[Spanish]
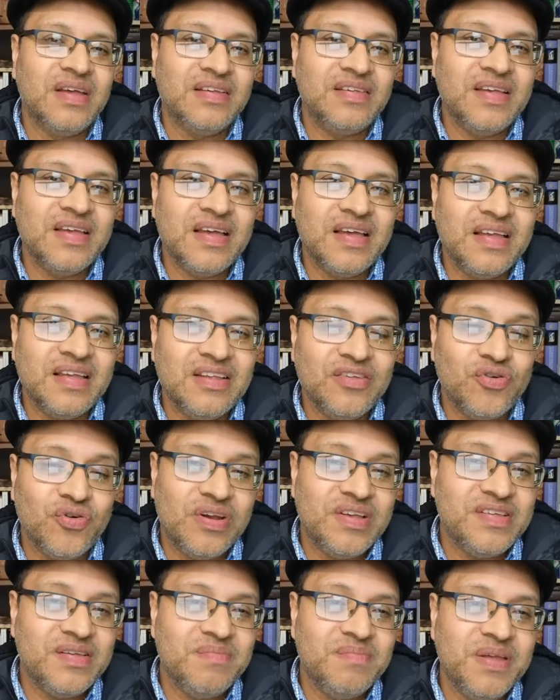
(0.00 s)
Así que yo
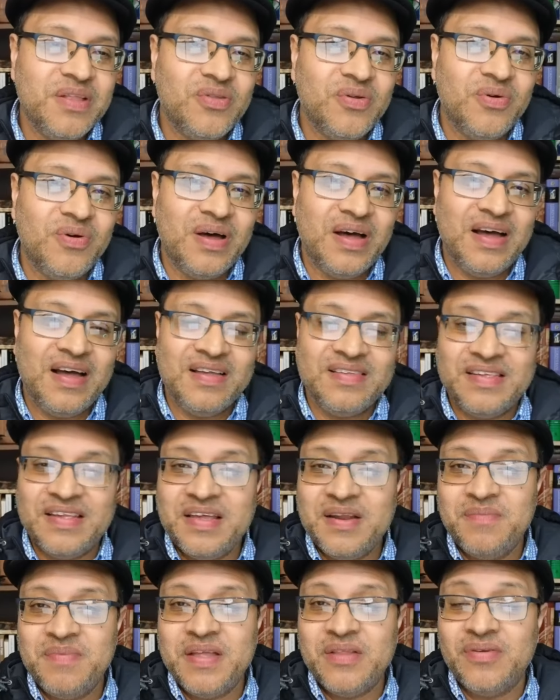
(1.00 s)
les invito a
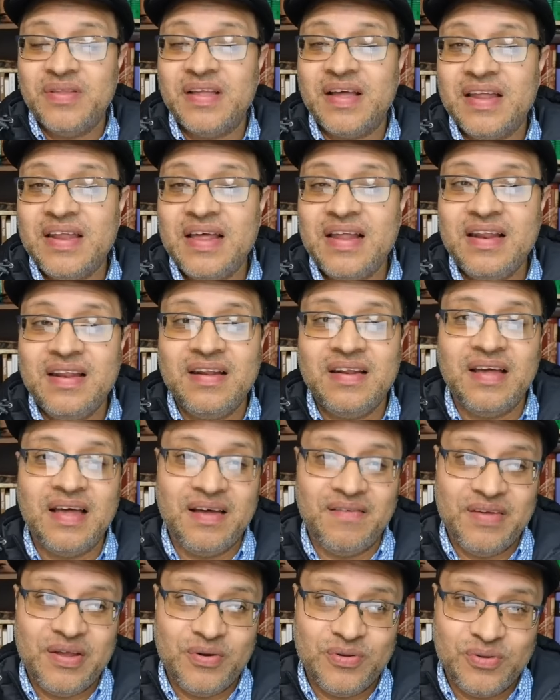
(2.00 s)
seguir viendo este canal, a
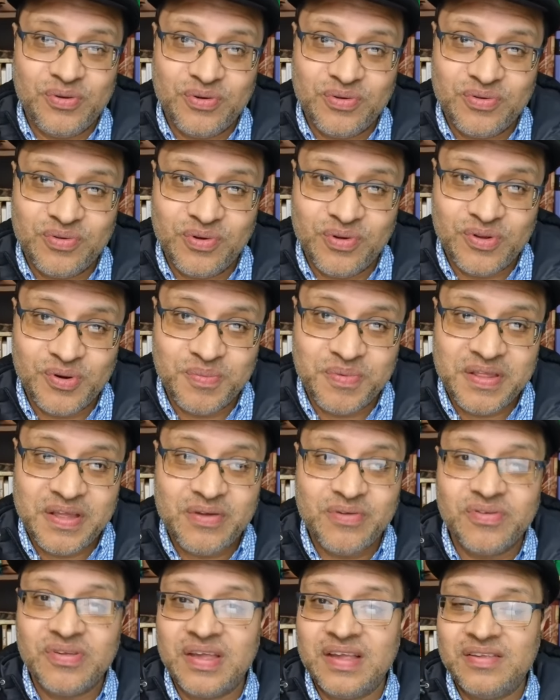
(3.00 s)
ver otros, otros
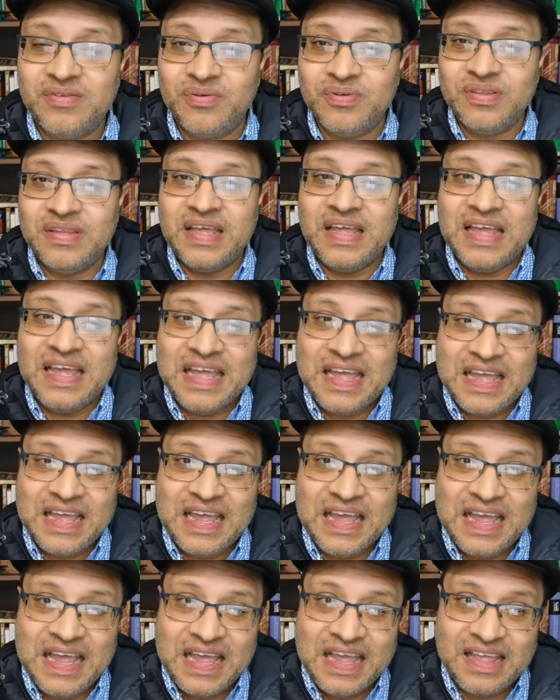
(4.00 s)
videos que son de,
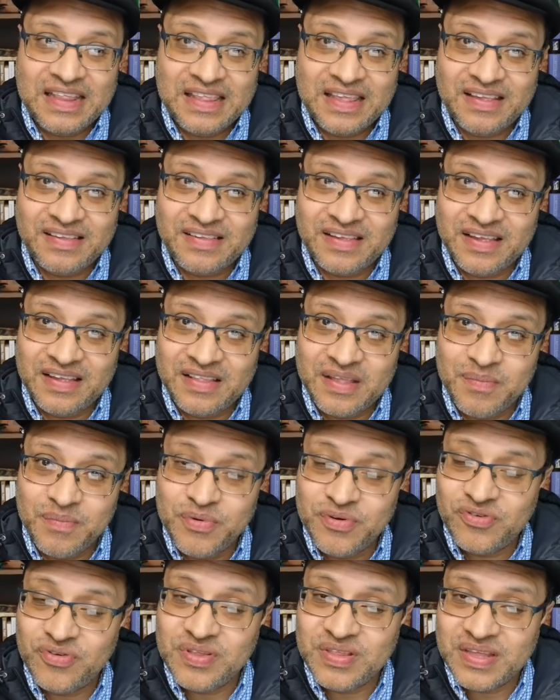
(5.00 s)
de, de
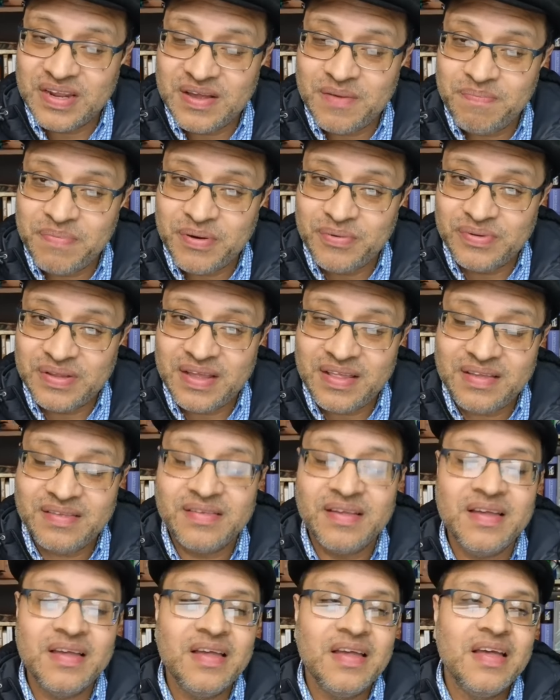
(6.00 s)
mucho interés para
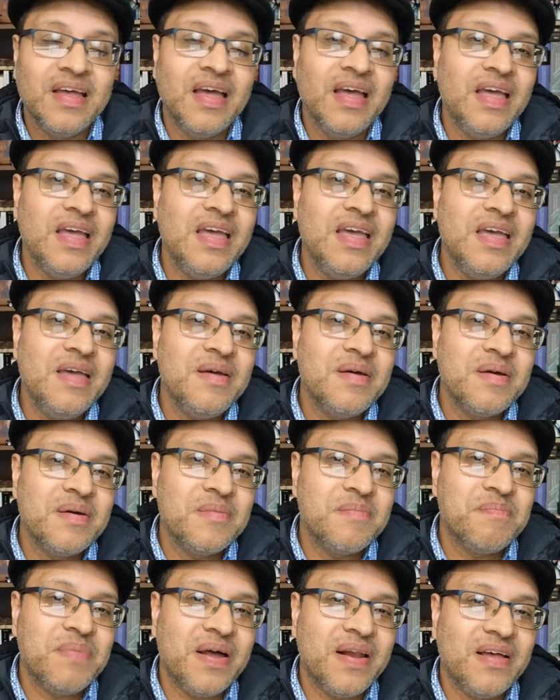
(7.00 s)
ustedes y
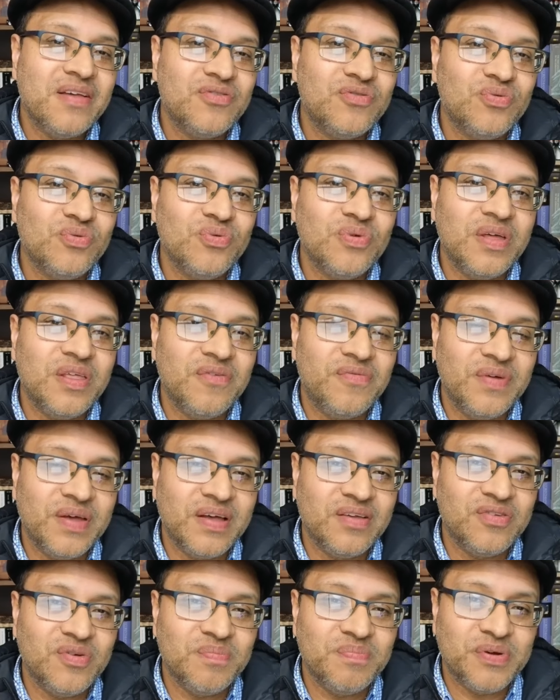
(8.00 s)
para su
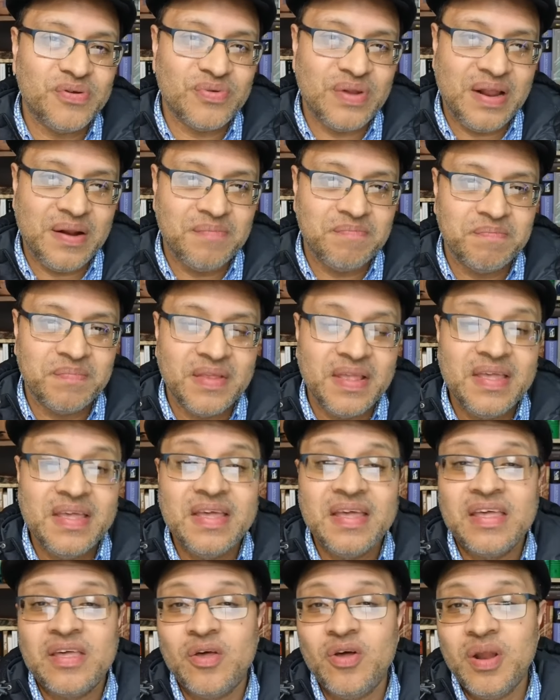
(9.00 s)
edificación personal.
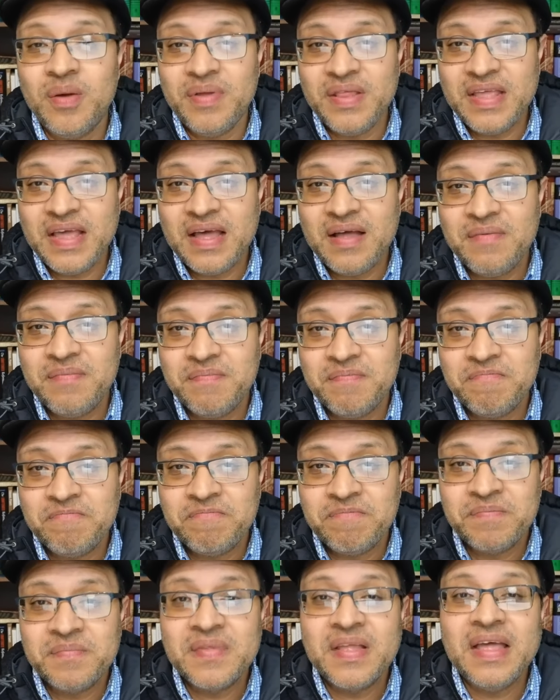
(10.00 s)
Que Dios les bendiga
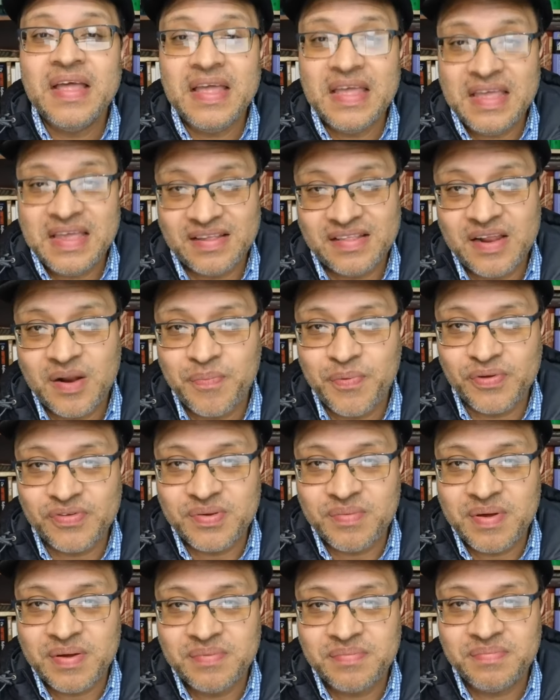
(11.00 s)
y hasta la
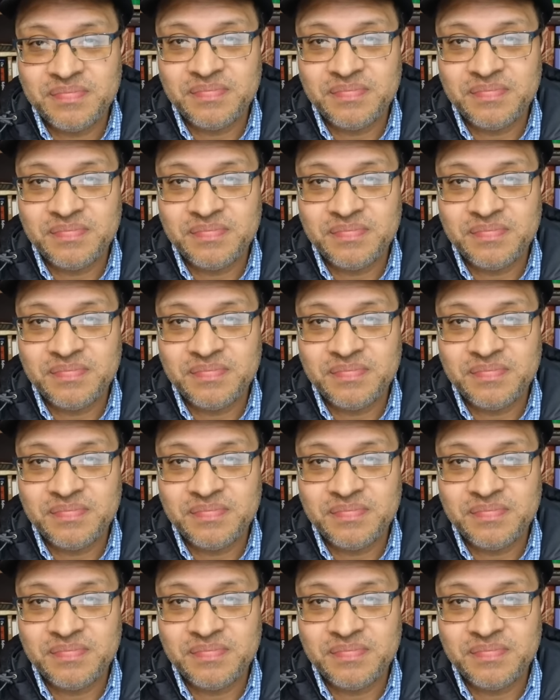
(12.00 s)
próxima.